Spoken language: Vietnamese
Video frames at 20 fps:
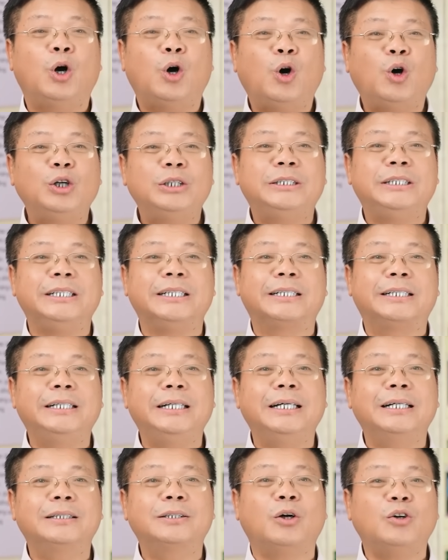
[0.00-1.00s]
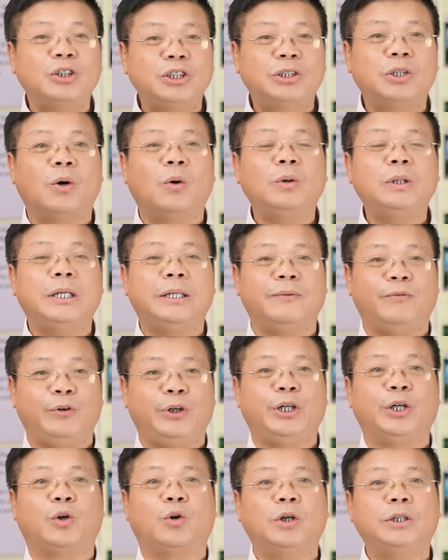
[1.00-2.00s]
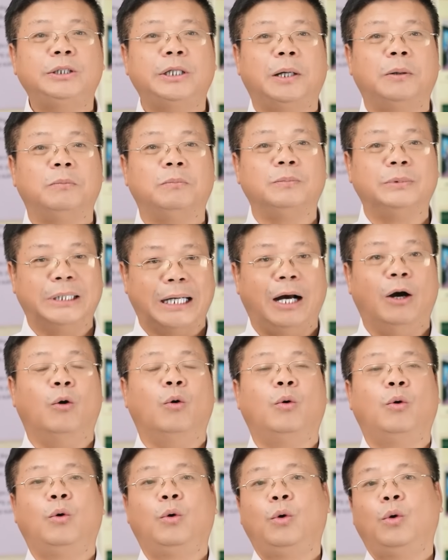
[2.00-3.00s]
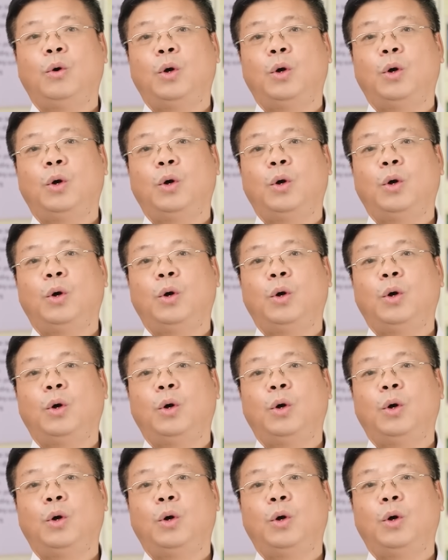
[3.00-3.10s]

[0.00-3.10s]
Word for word: Ôi chị kia tốt số nhỉ vì có chồng giàu.